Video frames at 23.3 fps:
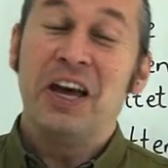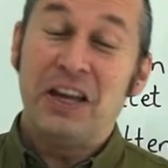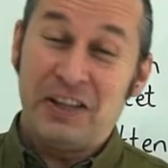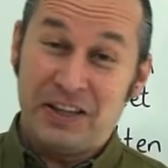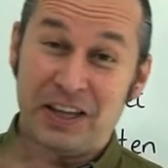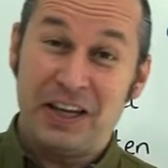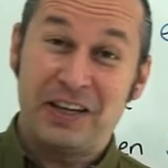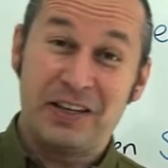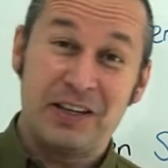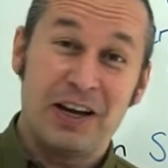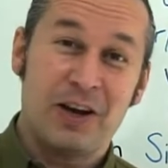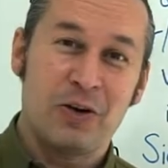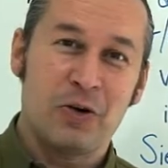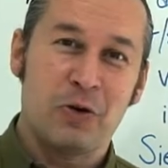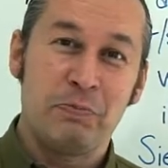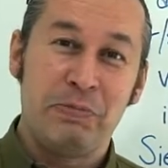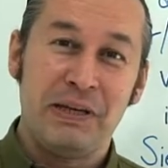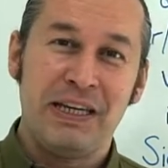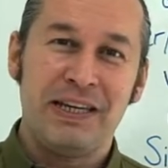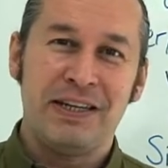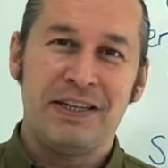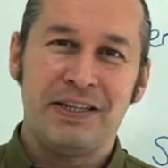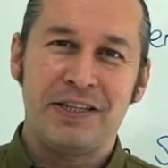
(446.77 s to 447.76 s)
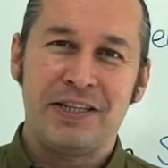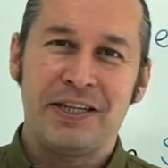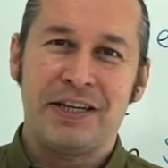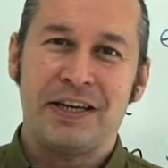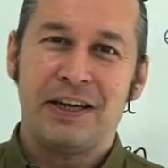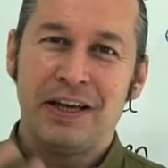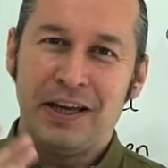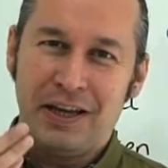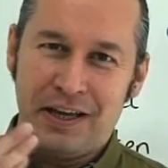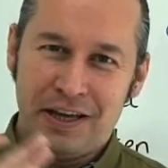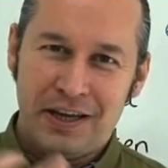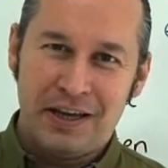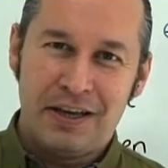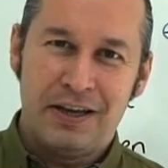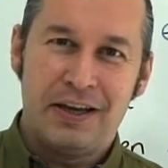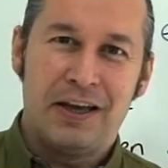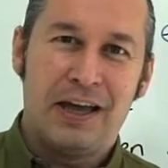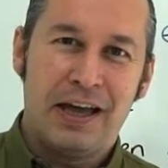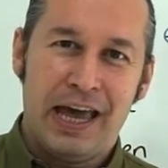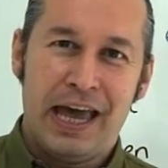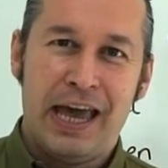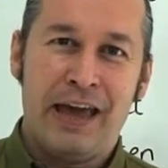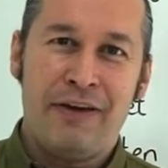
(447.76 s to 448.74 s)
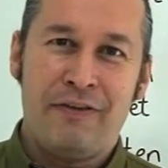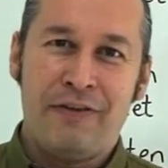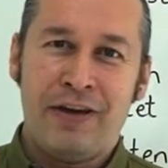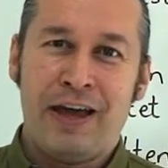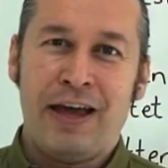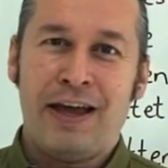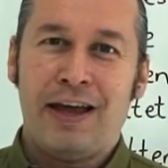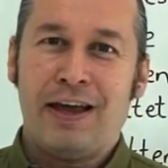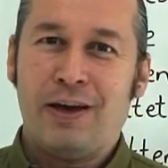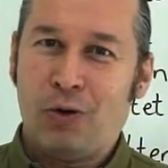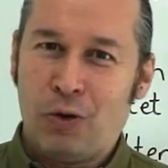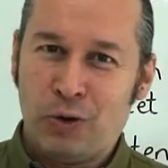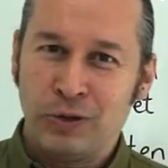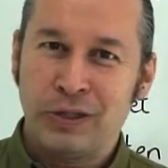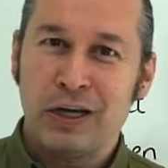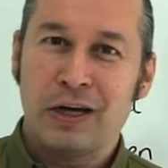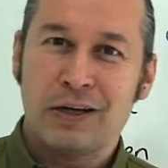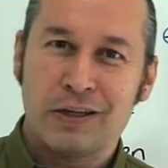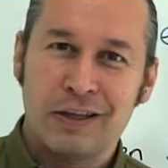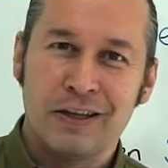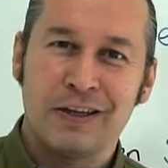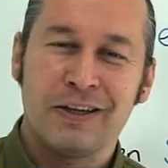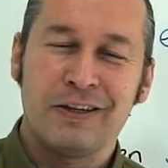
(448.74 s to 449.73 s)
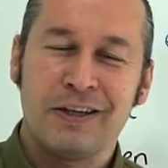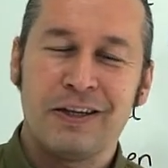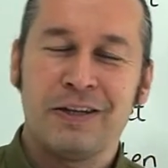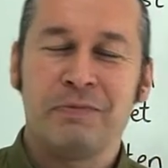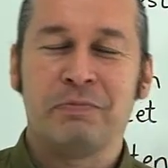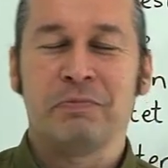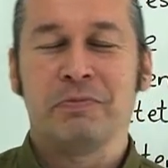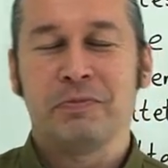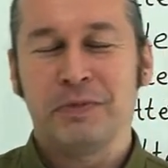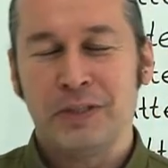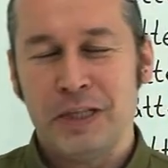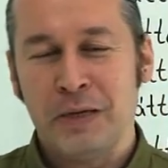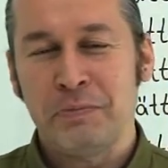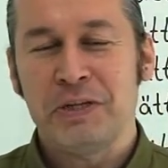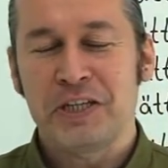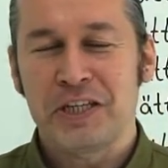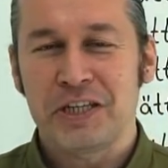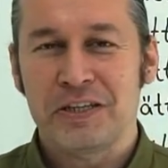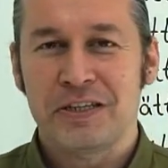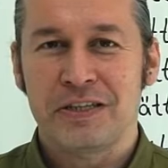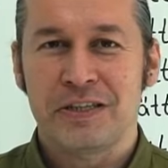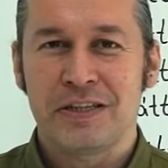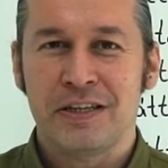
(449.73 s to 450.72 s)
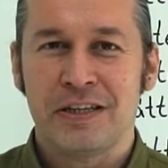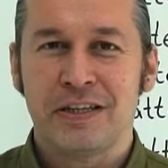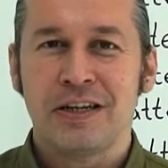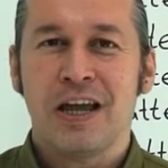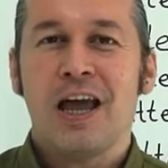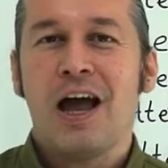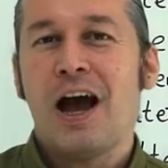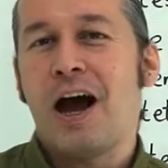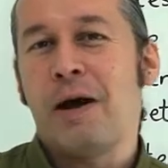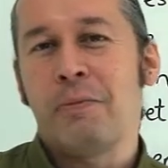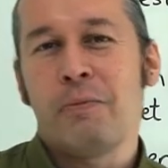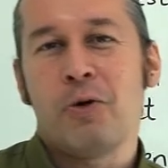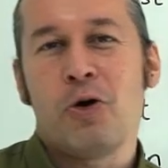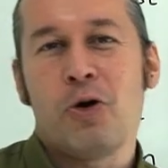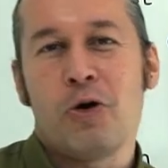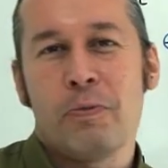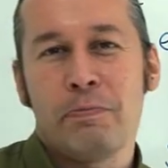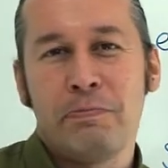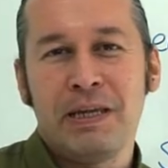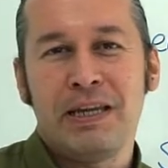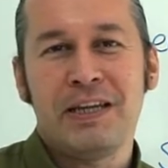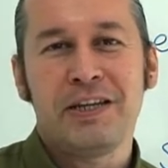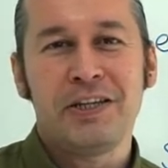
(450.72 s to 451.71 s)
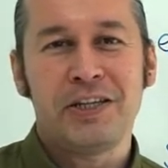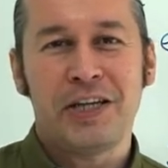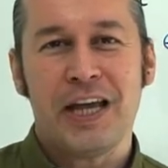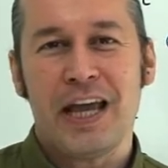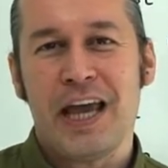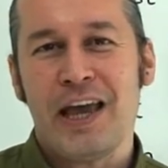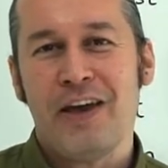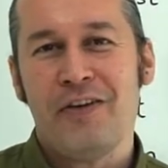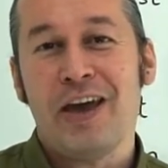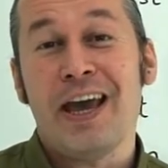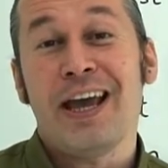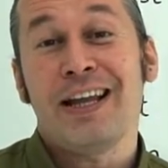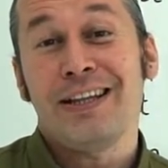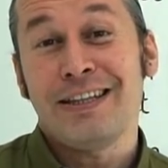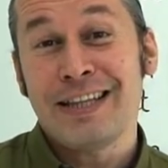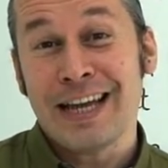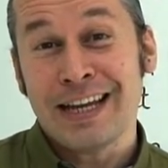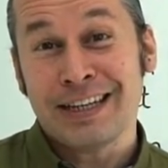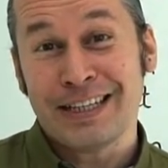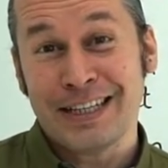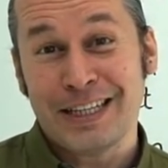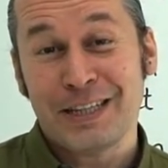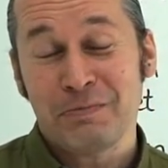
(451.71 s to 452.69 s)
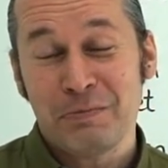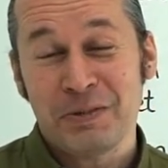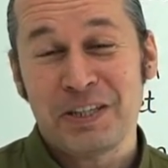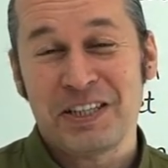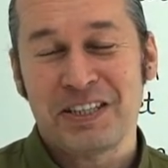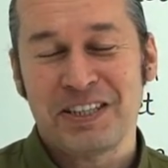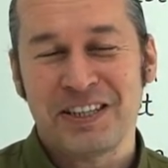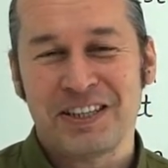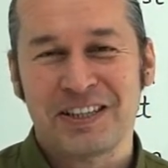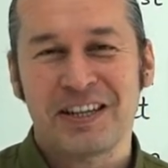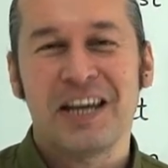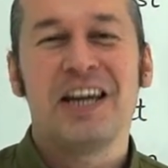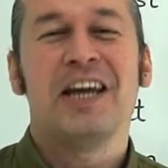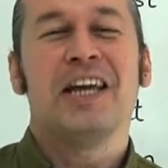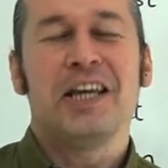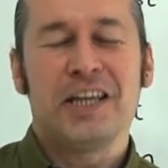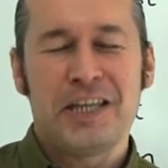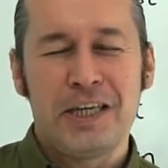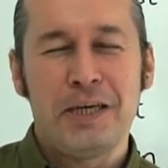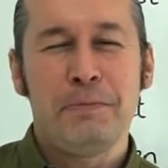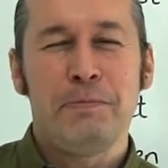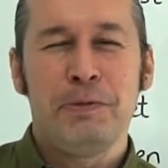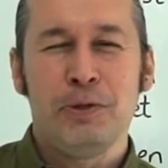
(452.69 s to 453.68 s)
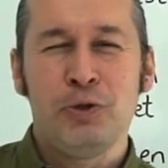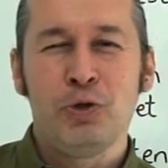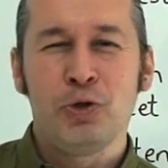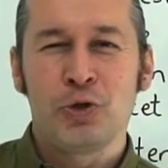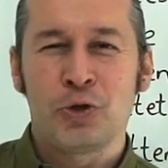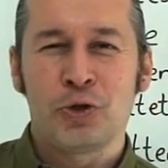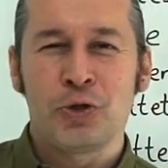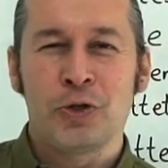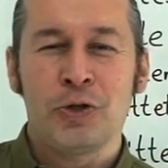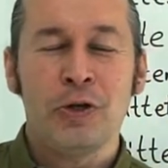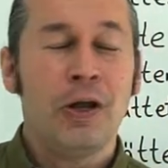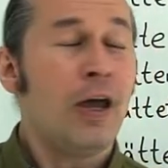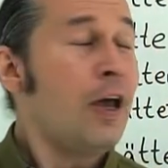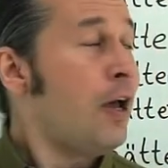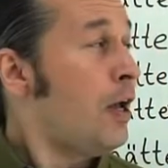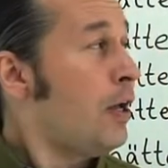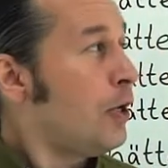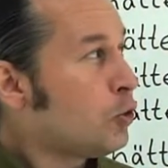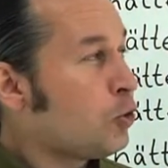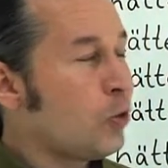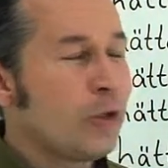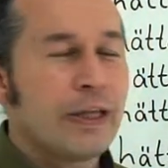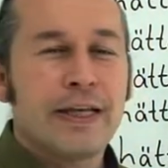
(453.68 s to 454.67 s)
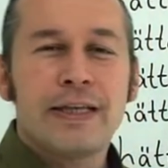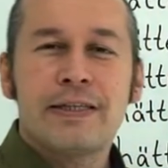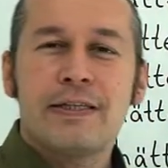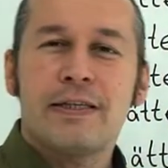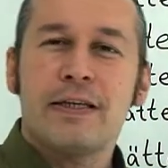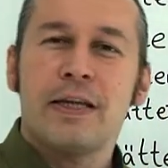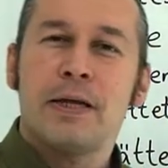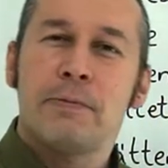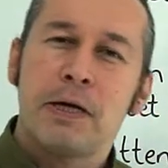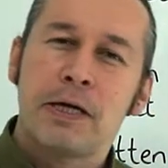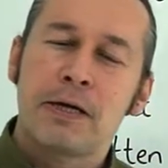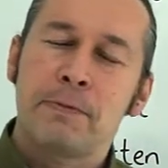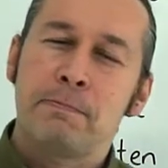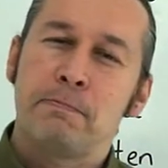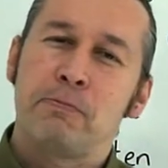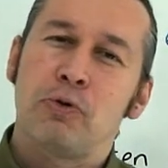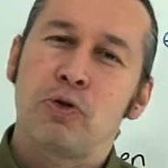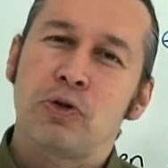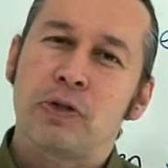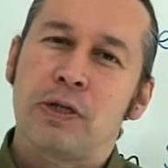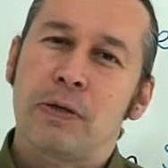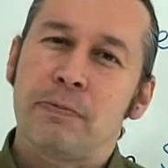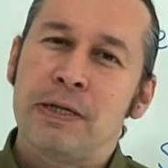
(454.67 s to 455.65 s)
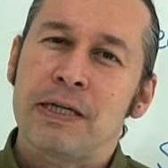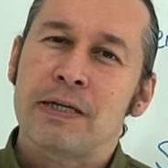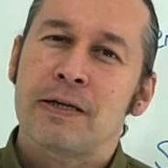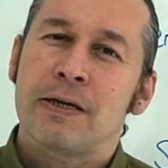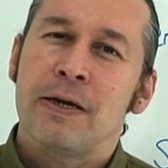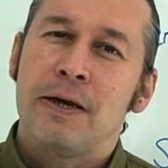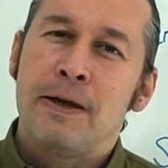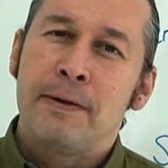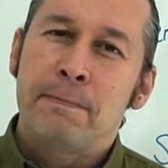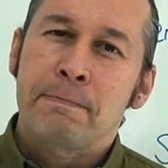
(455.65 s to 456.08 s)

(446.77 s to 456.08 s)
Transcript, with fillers: Tekrar o birinci eve odaklanalım demişizdir. Ama o birinci ev elden gitmiştir gibi düşünün. Dolayısıyla bakın burada bir